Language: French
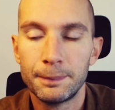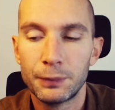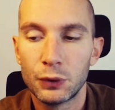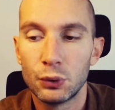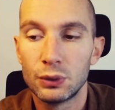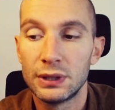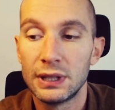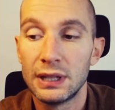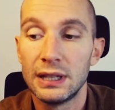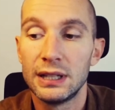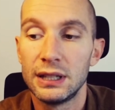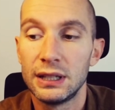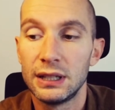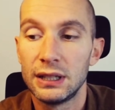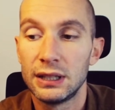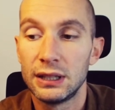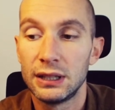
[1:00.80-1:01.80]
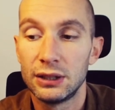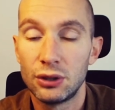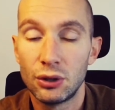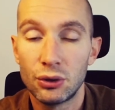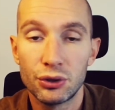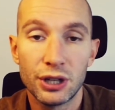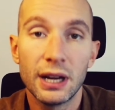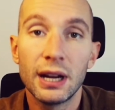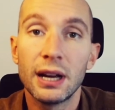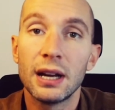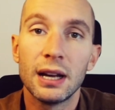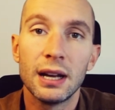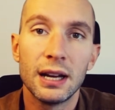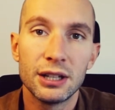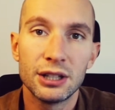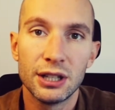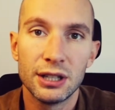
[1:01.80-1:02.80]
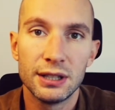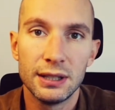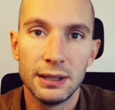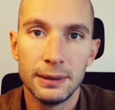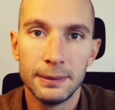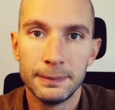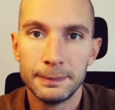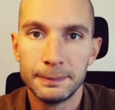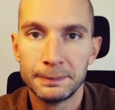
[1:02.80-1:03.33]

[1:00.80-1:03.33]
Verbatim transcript: Donc c'est les enchères HSI.